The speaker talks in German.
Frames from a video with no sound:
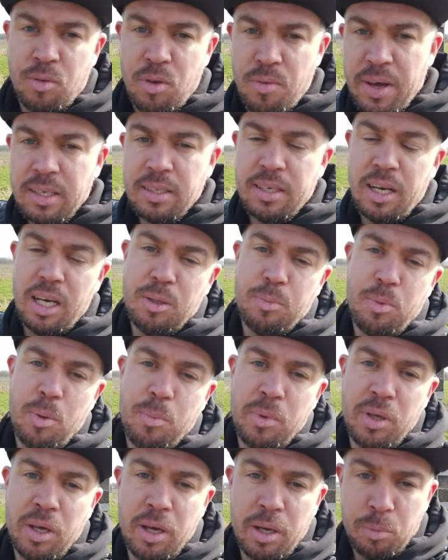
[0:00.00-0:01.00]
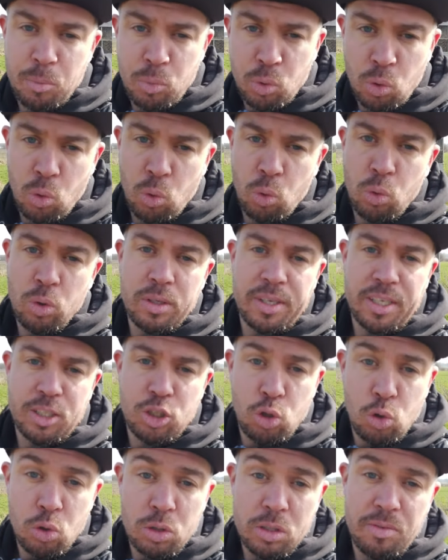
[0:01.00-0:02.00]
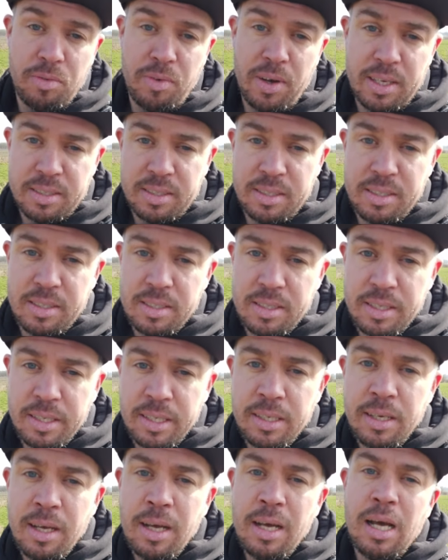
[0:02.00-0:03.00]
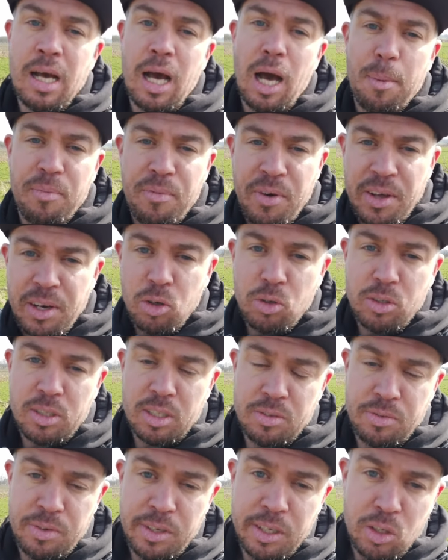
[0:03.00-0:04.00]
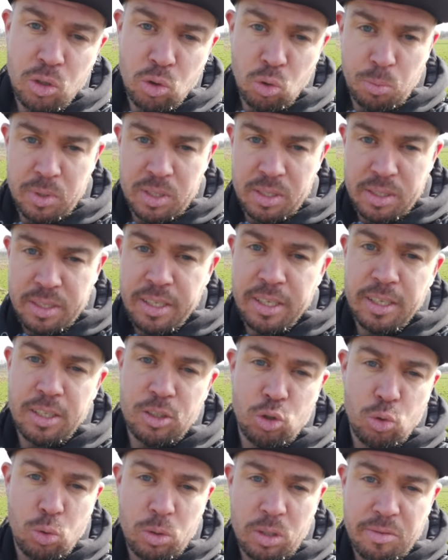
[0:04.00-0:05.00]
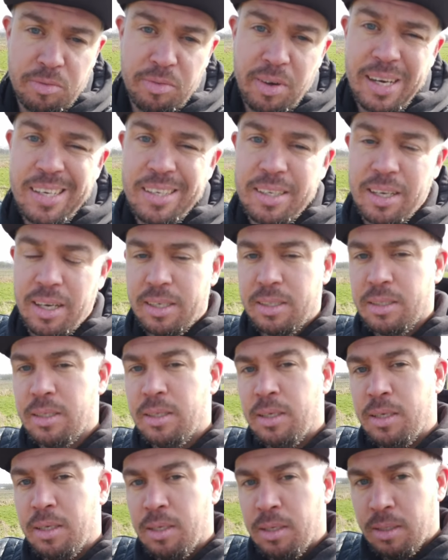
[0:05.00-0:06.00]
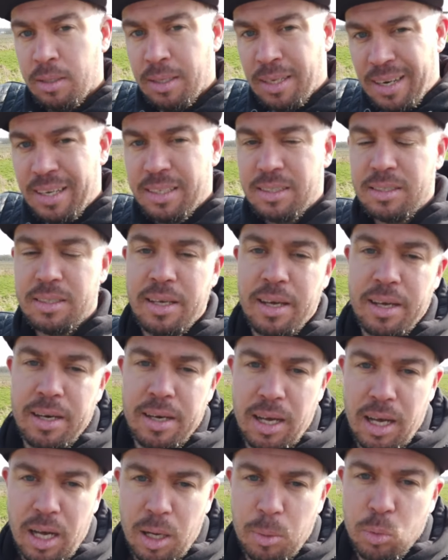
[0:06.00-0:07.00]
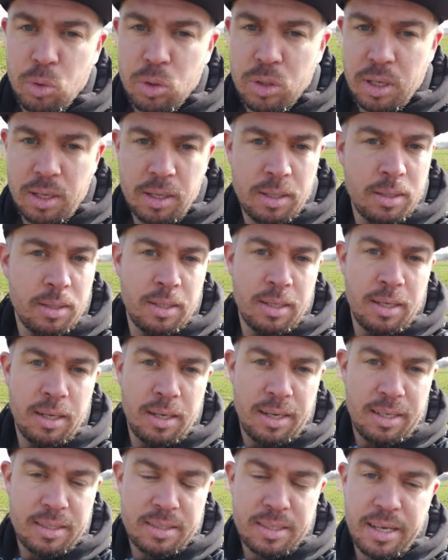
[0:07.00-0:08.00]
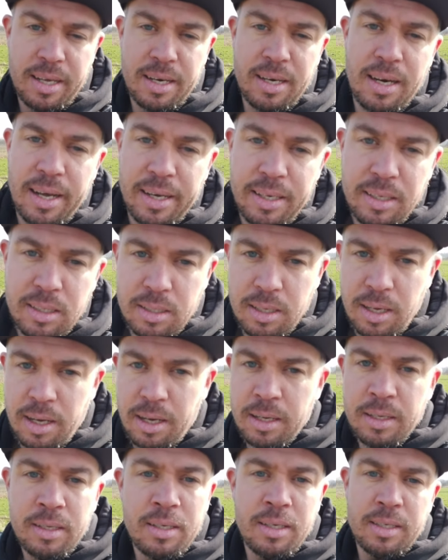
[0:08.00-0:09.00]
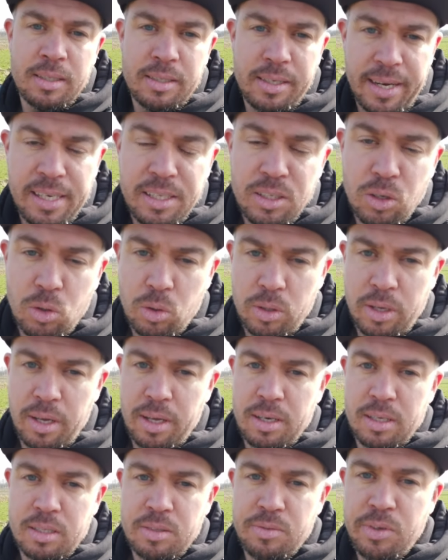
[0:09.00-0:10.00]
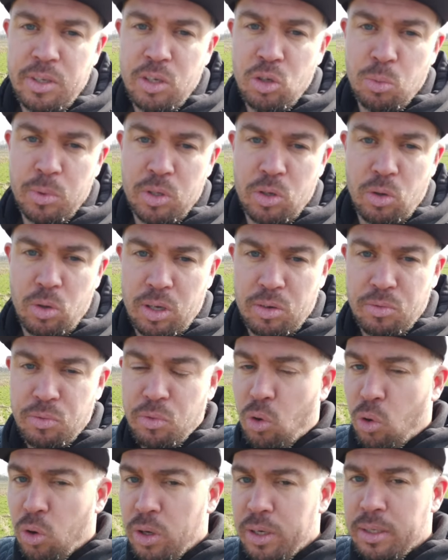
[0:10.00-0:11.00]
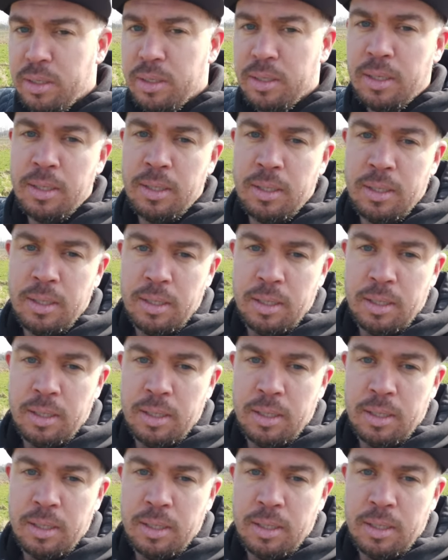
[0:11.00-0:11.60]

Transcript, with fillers: Wir werden gleich bei mir im Büro das Schlussfazit ziehen, aber wenn euch das Video bis hier schon gefallen hat, lasst gern ein Abo da, lasst gern ein Like da, teilt auch gern das Video mit euren Freunden,